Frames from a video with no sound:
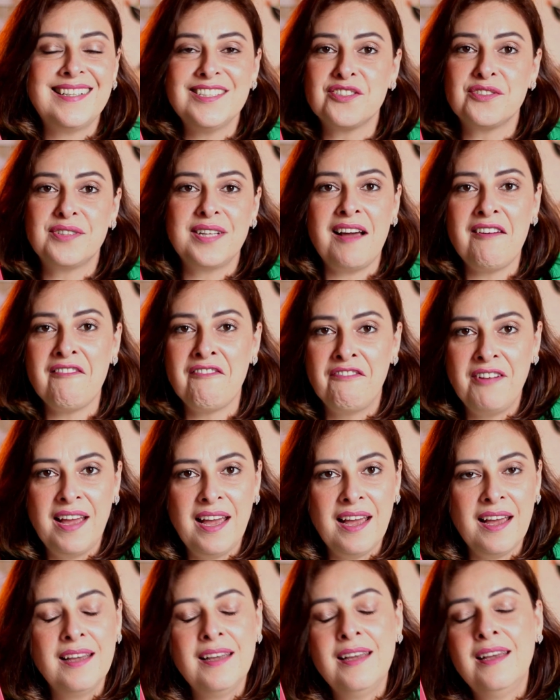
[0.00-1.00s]
que isso tem a
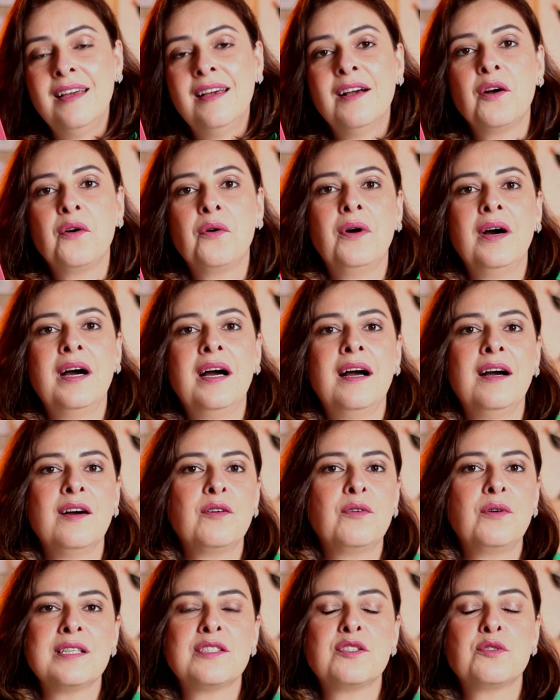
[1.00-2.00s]
ver com
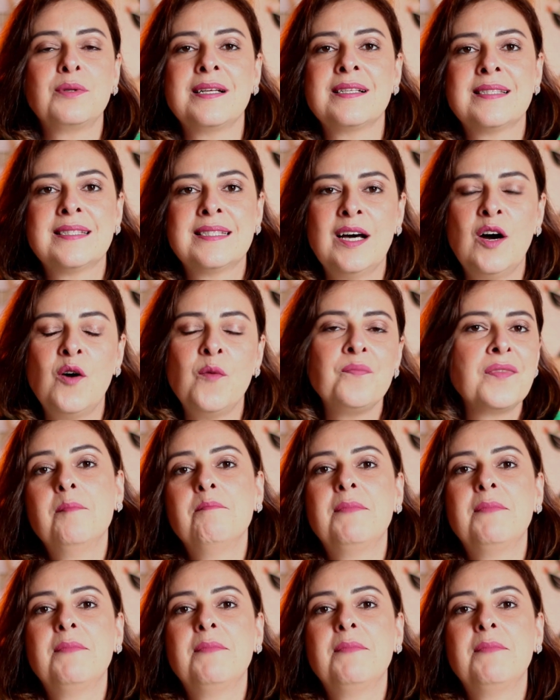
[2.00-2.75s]
a, com a situação?